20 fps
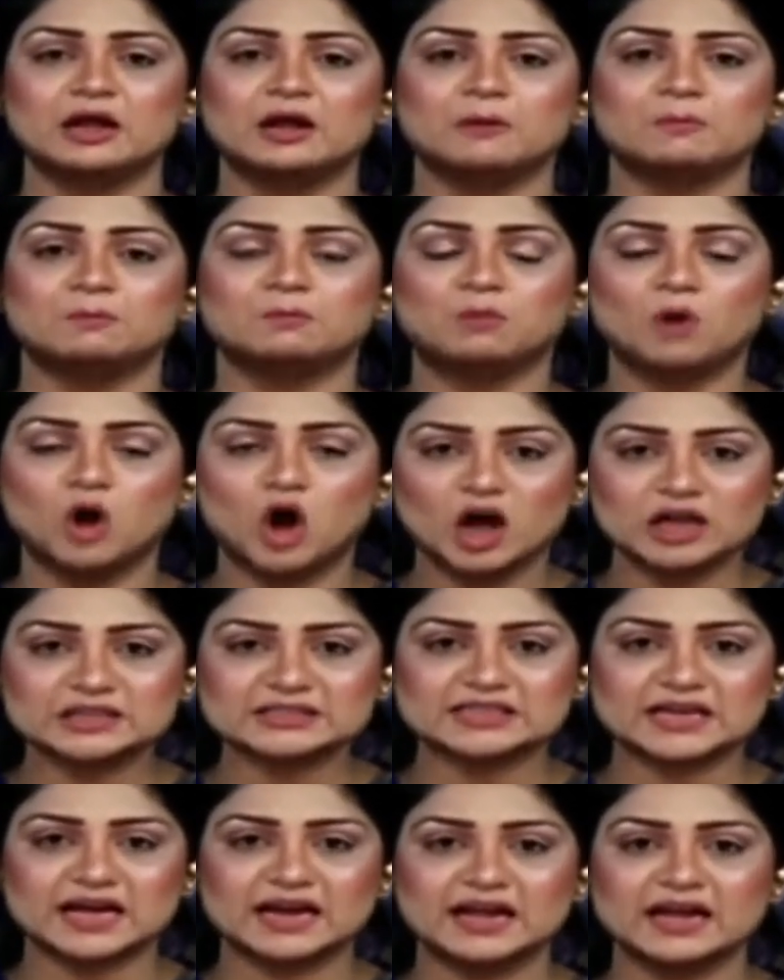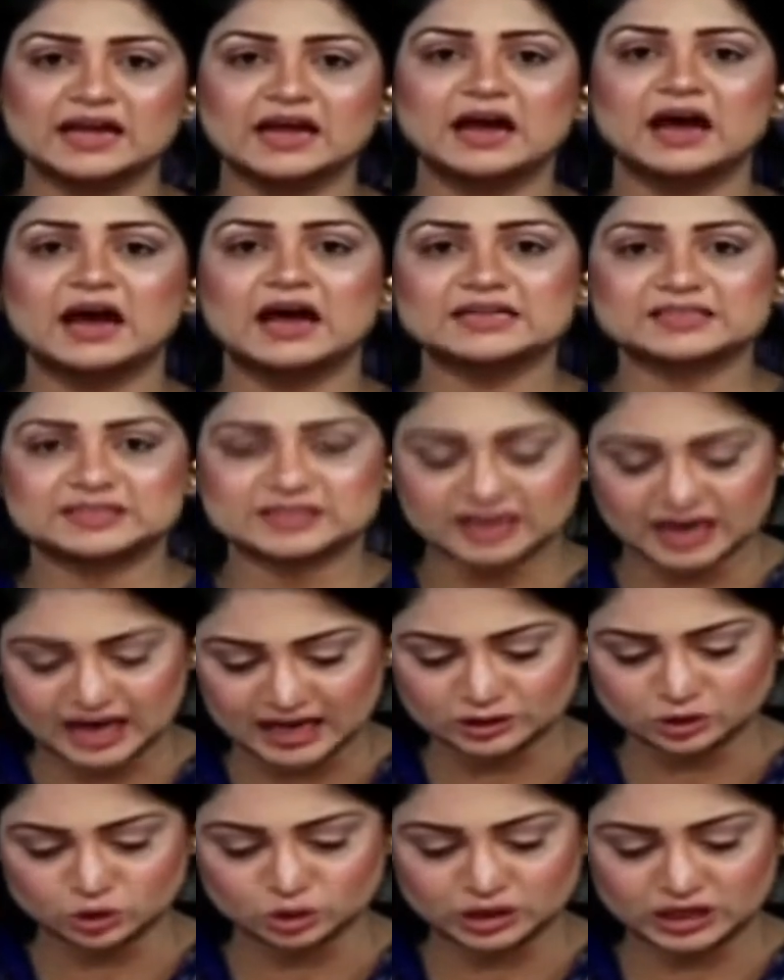बहुत सारे
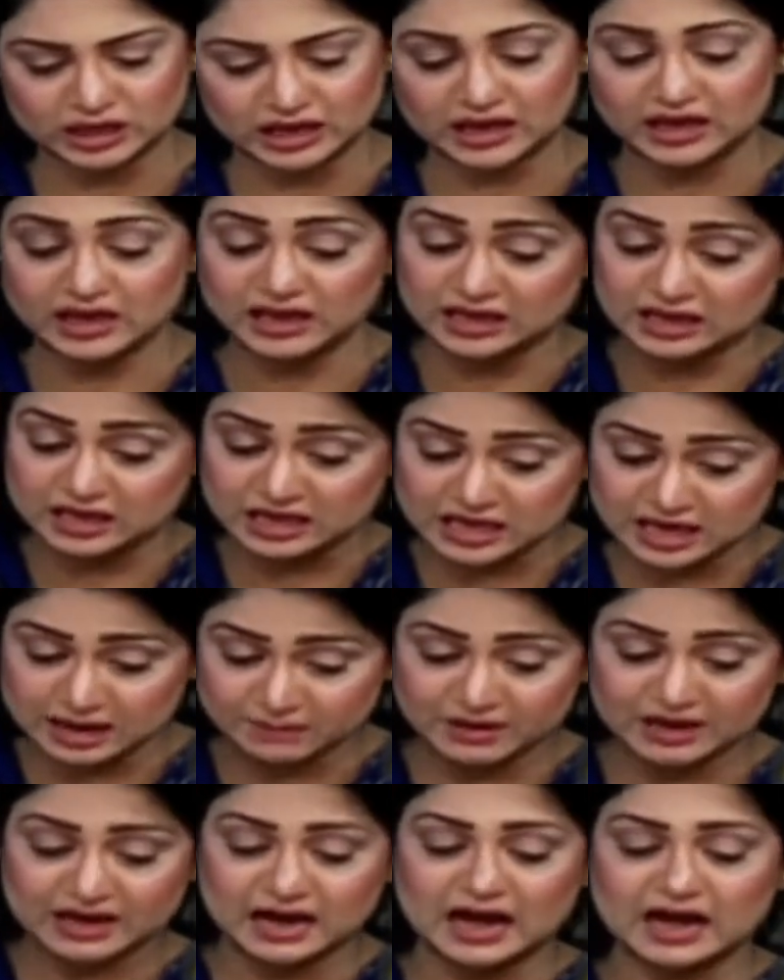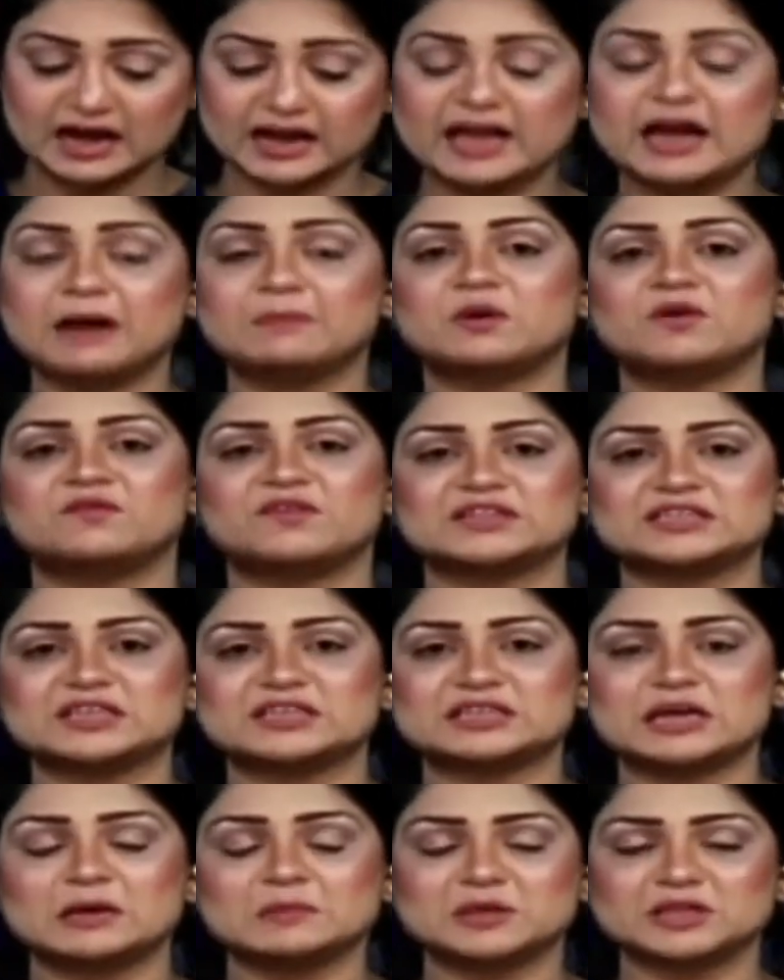असरात होते हैं ये भी कहा गया प्रोफेसर
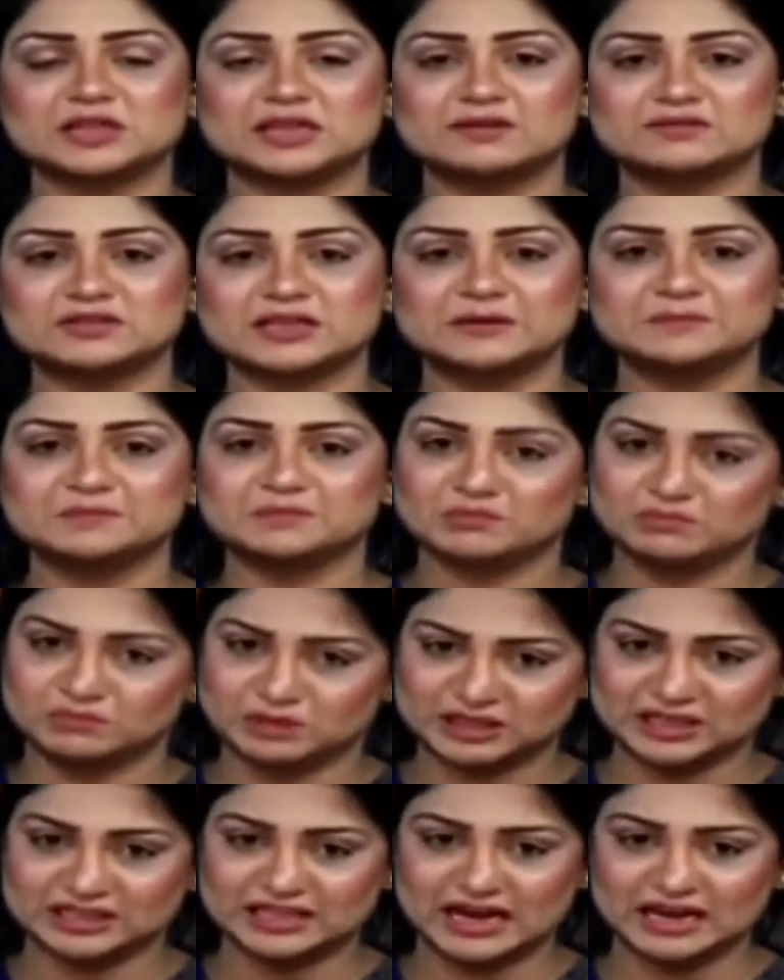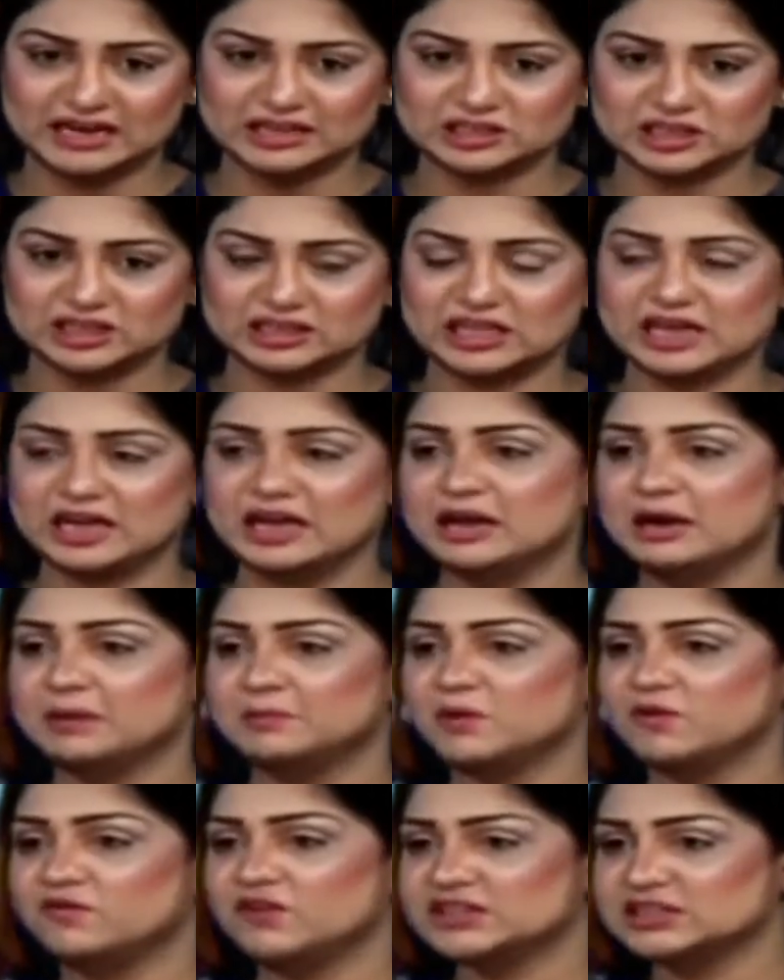साहब की तरफ से मज़ीद आगे चलते हैं
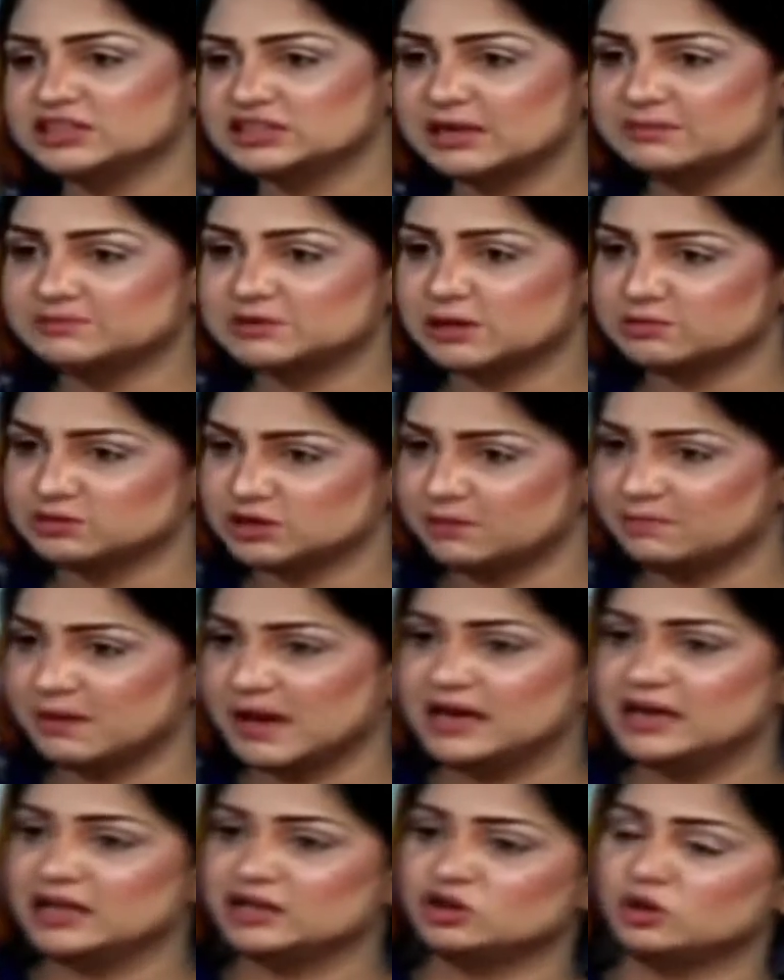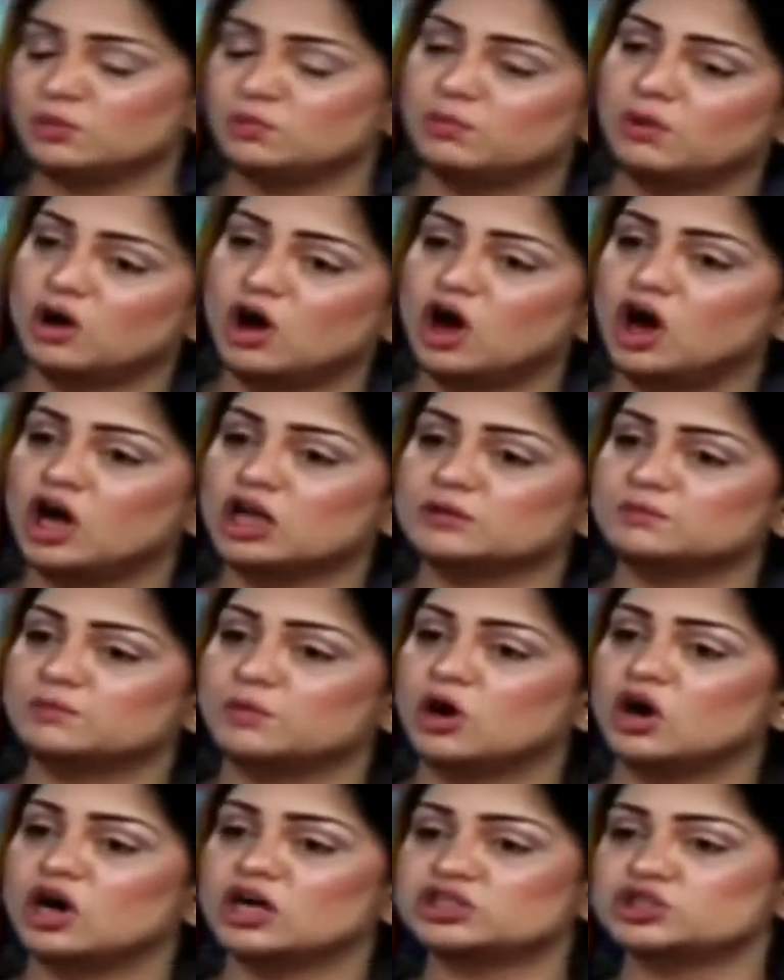प्रोफेसर साहब सबसे पहले तो बहुत
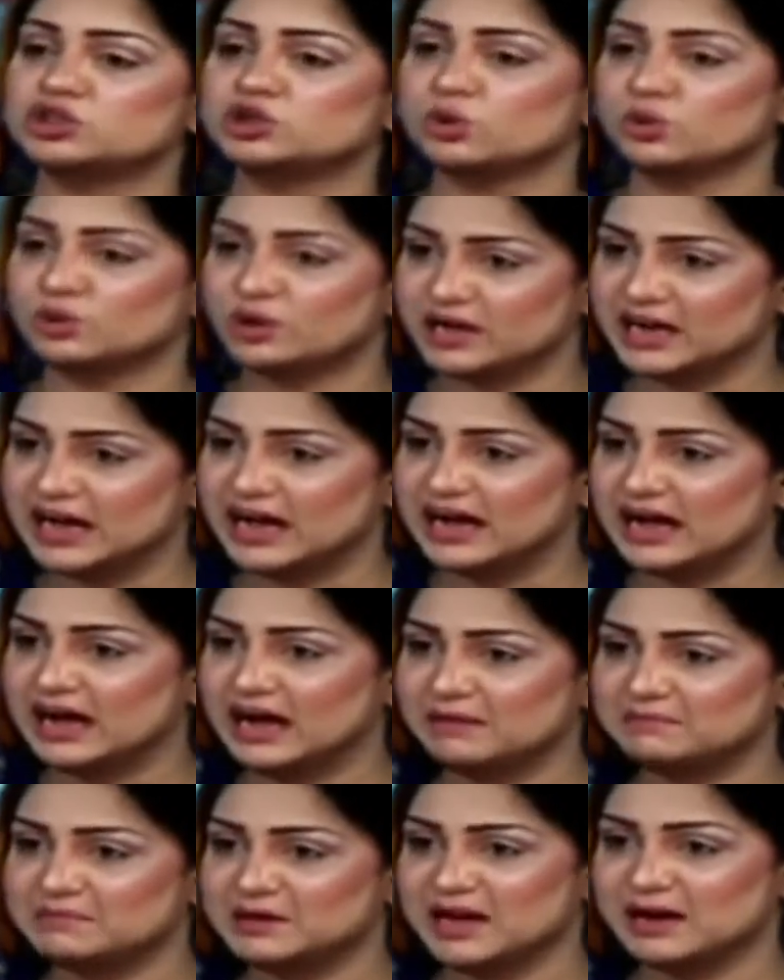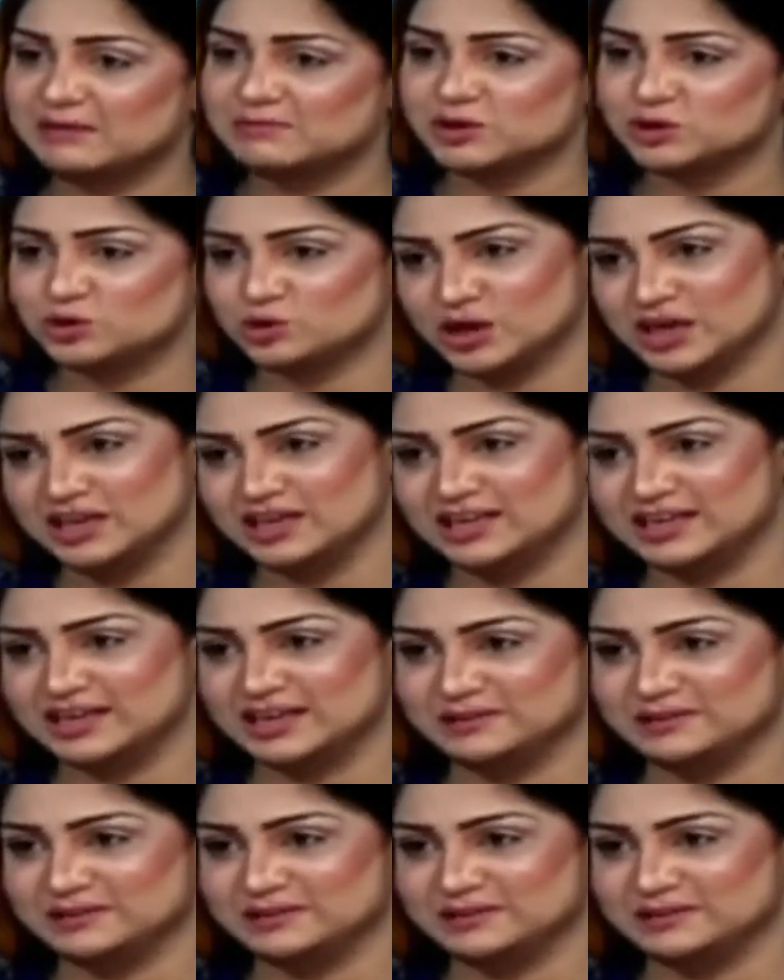बहुत शुक्रिया आपने हमें ज्वाइन किया